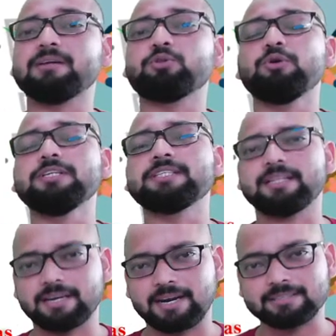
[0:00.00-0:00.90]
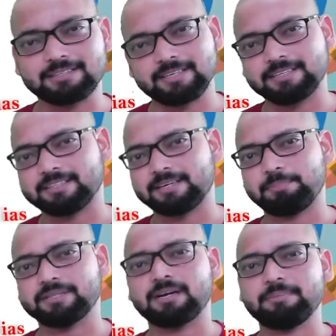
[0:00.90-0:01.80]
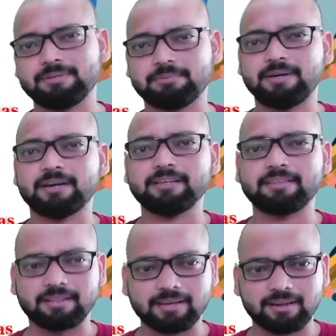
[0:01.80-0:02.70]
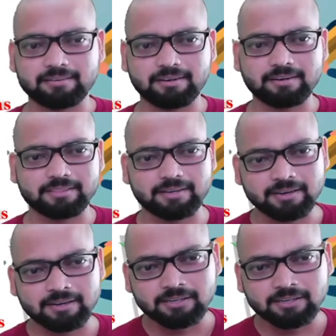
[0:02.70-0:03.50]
थोड़ी ज्यादा क्लास ले लेते हैं पंद्रह बीस मिनट की ज्यादा क्लास ले लेते हैं